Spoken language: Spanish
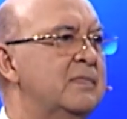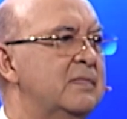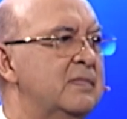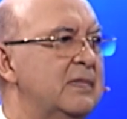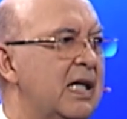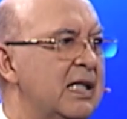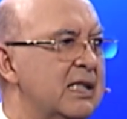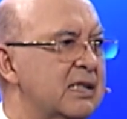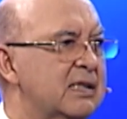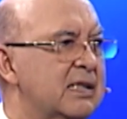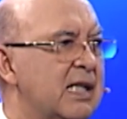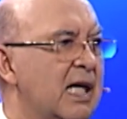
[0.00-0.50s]

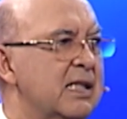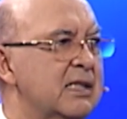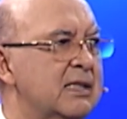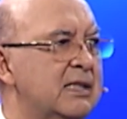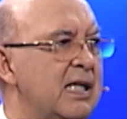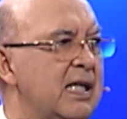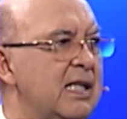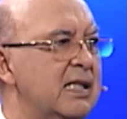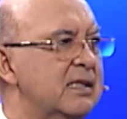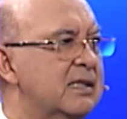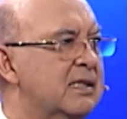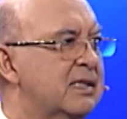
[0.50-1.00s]

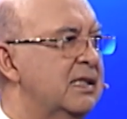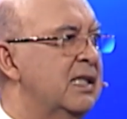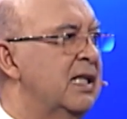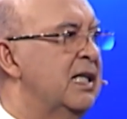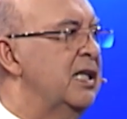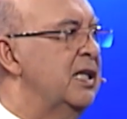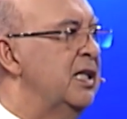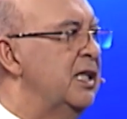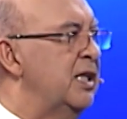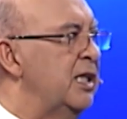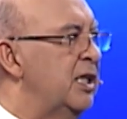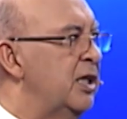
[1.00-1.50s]
escasez
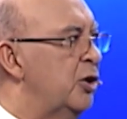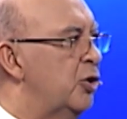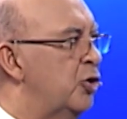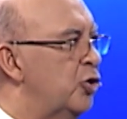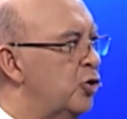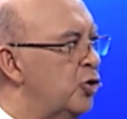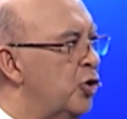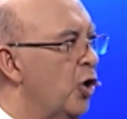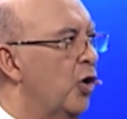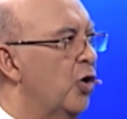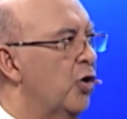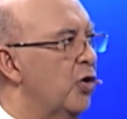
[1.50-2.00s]
y
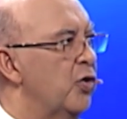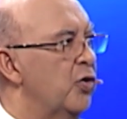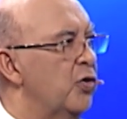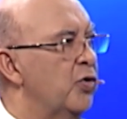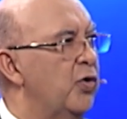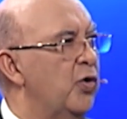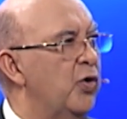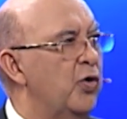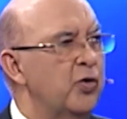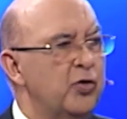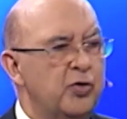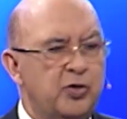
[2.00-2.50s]

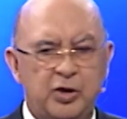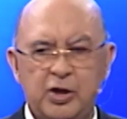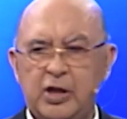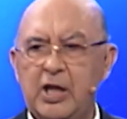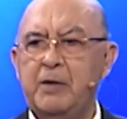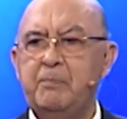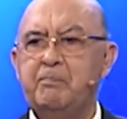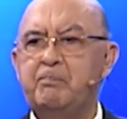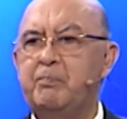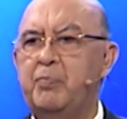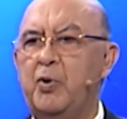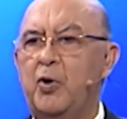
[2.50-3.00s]
todo
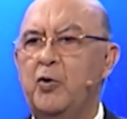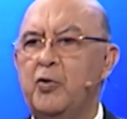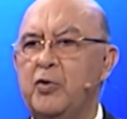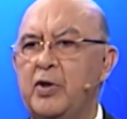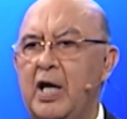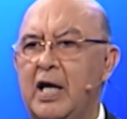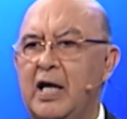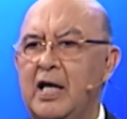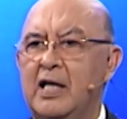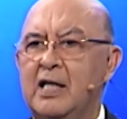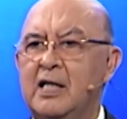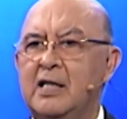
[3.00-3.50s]
tipo
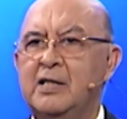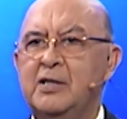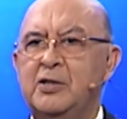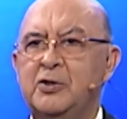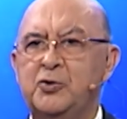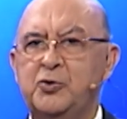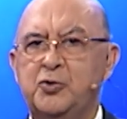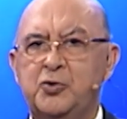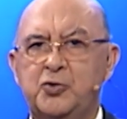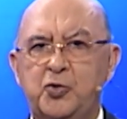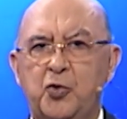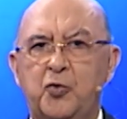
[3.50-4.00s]
de
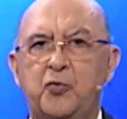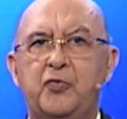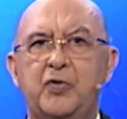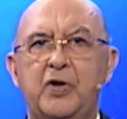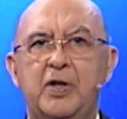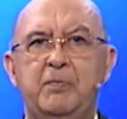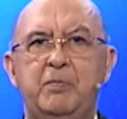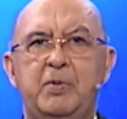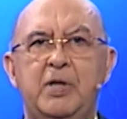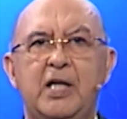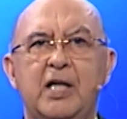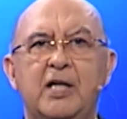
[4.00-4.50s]

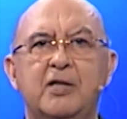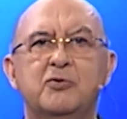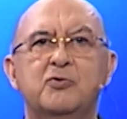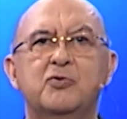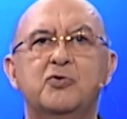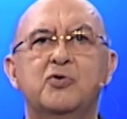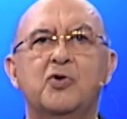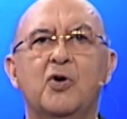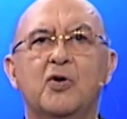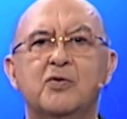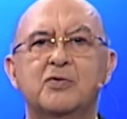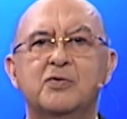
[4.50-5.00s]

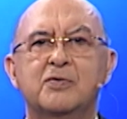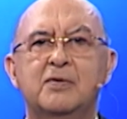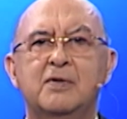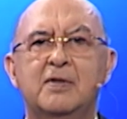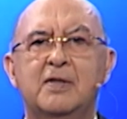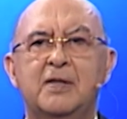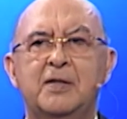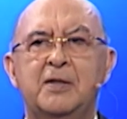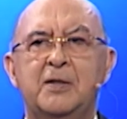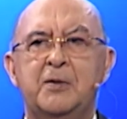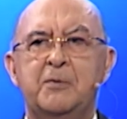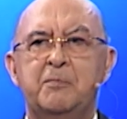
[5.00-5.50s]
sufrimientos,
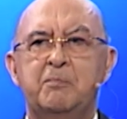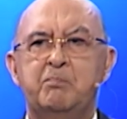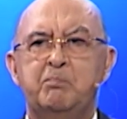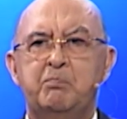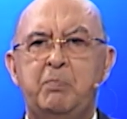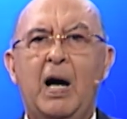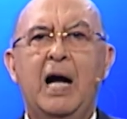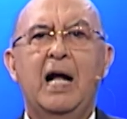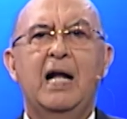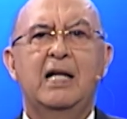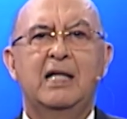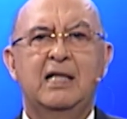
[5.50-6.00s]

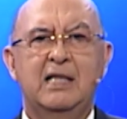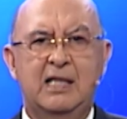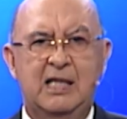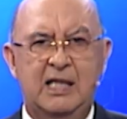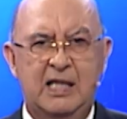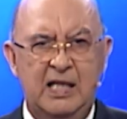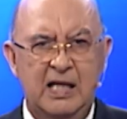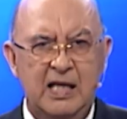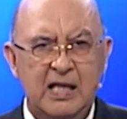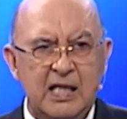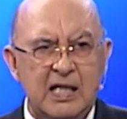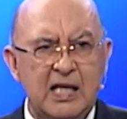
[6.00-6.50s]

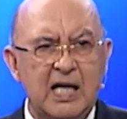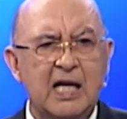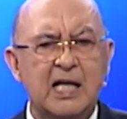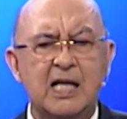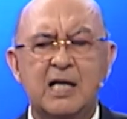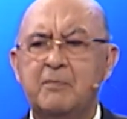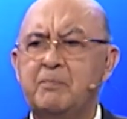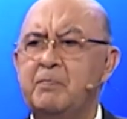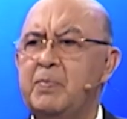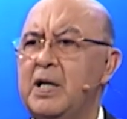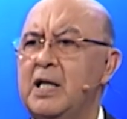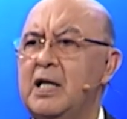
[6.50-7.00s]
¿valdría
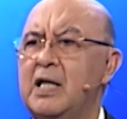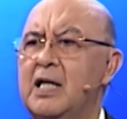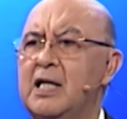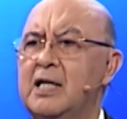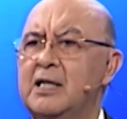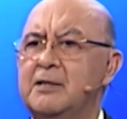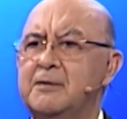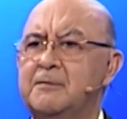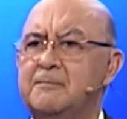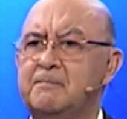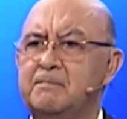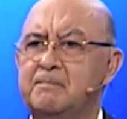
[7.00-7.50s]
la
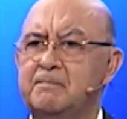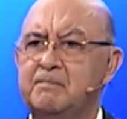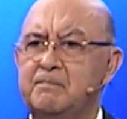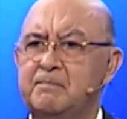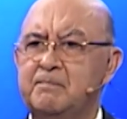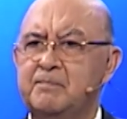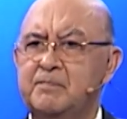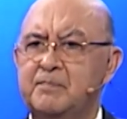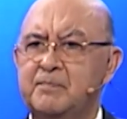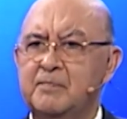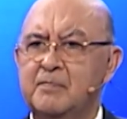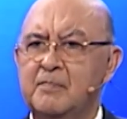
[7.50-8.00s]
pena?
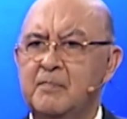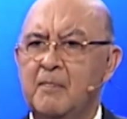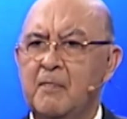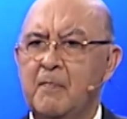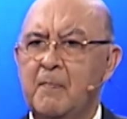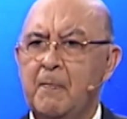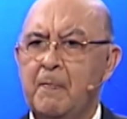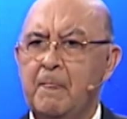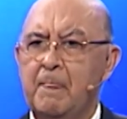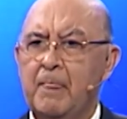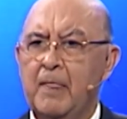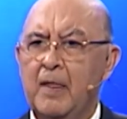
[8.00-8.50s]

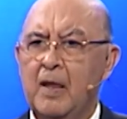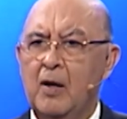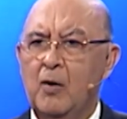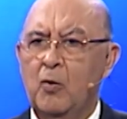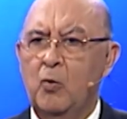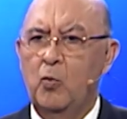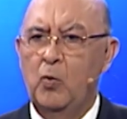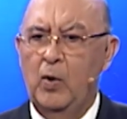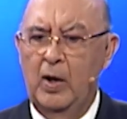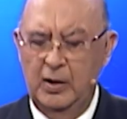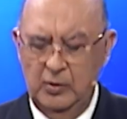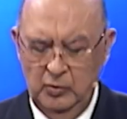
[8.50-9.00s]

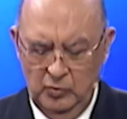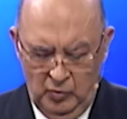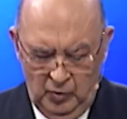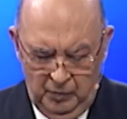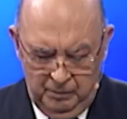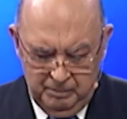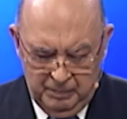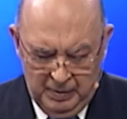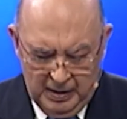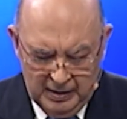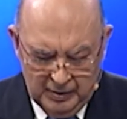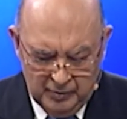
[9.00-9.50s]
Cuando
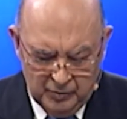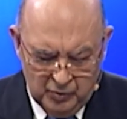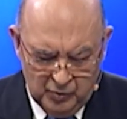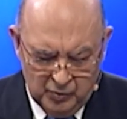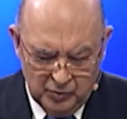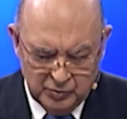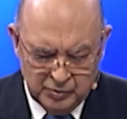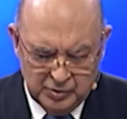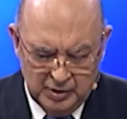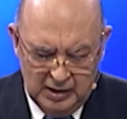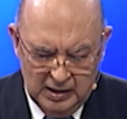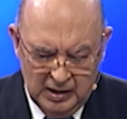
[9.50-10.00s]

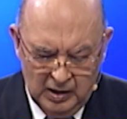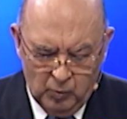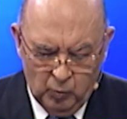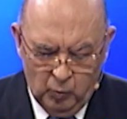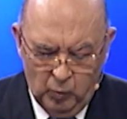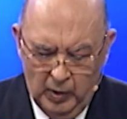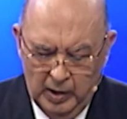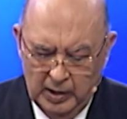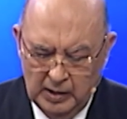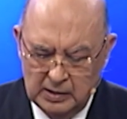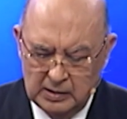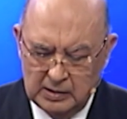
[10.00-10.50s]
Pedro se da
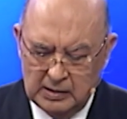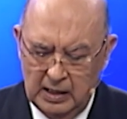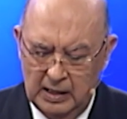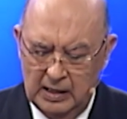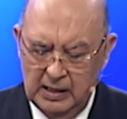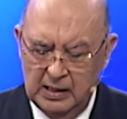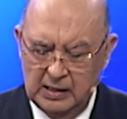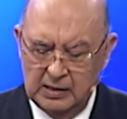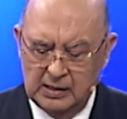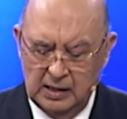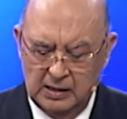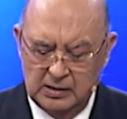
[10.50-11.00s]
cuenta
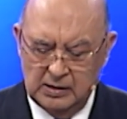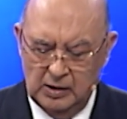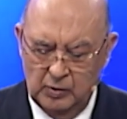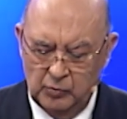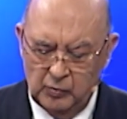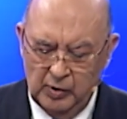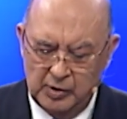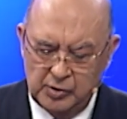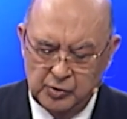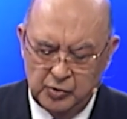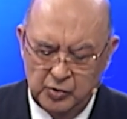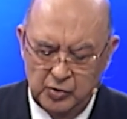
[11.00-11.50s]
de esta
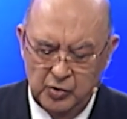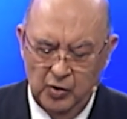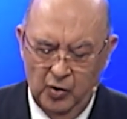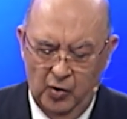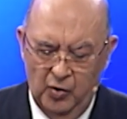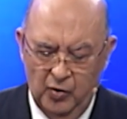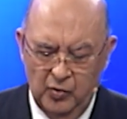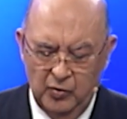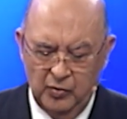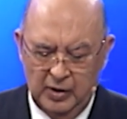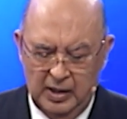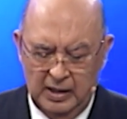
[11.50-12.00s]

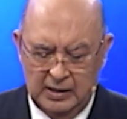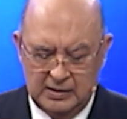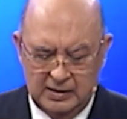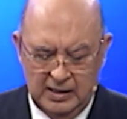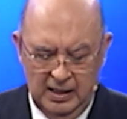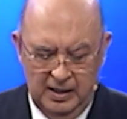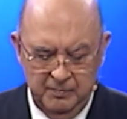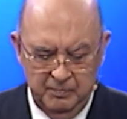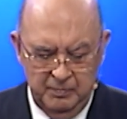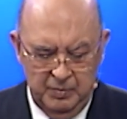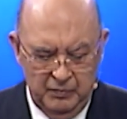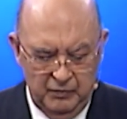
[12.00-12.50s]
situación que
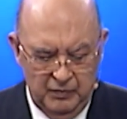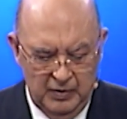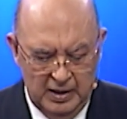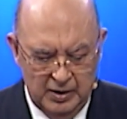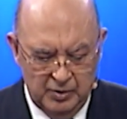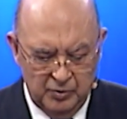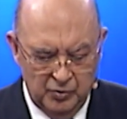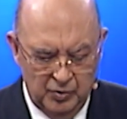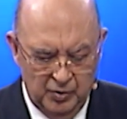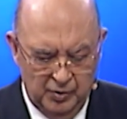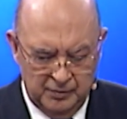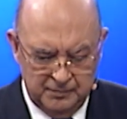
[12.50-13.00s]
están
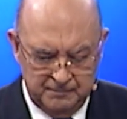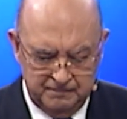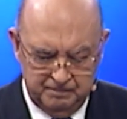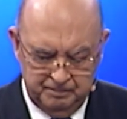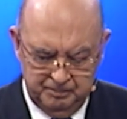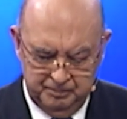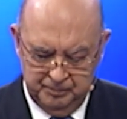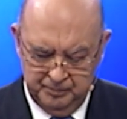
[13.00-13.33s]
viviendo,